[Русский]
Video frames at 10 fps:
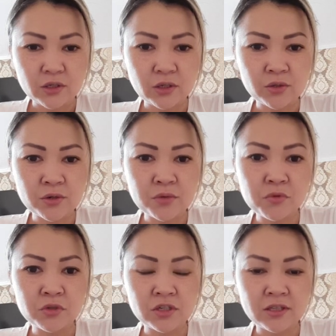который
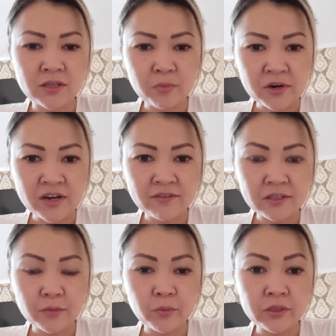может направить,
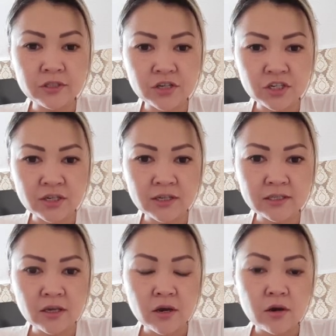поддержать,
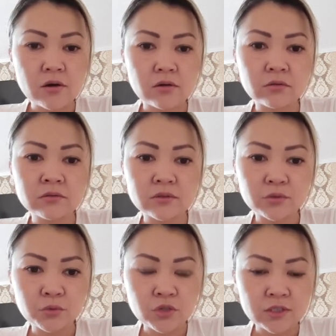он
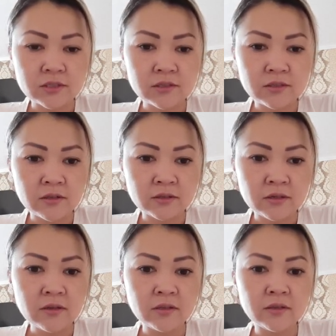тут же сказал,
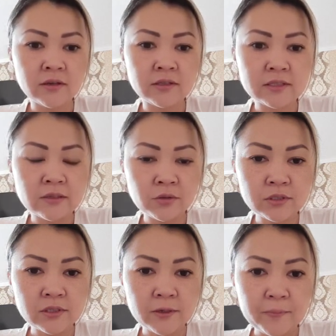да, не надо
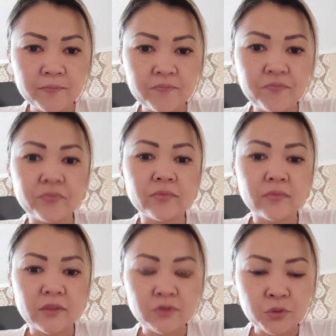слез,
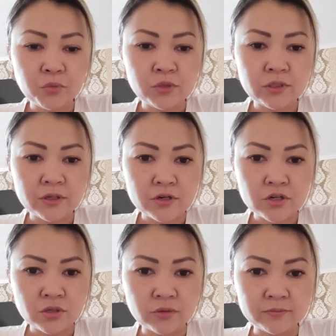все будет
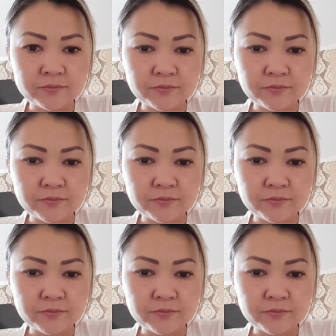хорошо.